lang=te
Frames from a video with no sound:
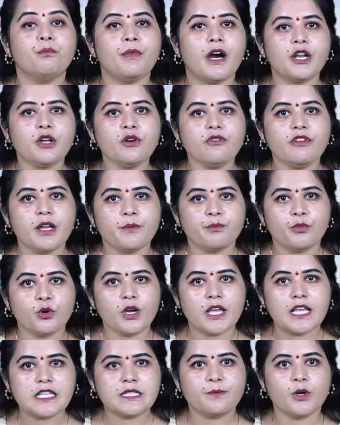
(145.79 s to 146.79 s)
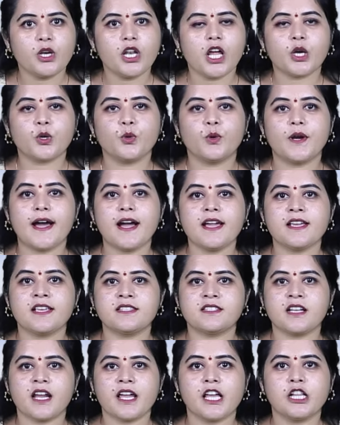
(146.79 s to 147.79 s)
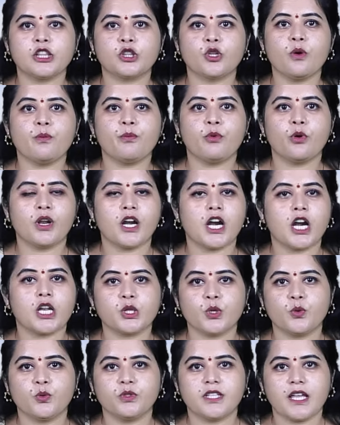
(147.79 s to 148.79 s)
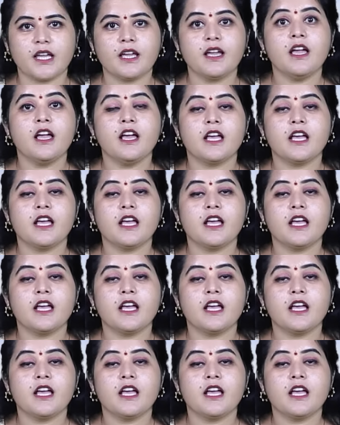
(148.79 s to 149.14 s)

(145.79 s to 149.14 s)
మరోవైపు హెజ్బొల్లా కూడా ఇజ్రాయెల్తో పోరాడుతూ ఉంది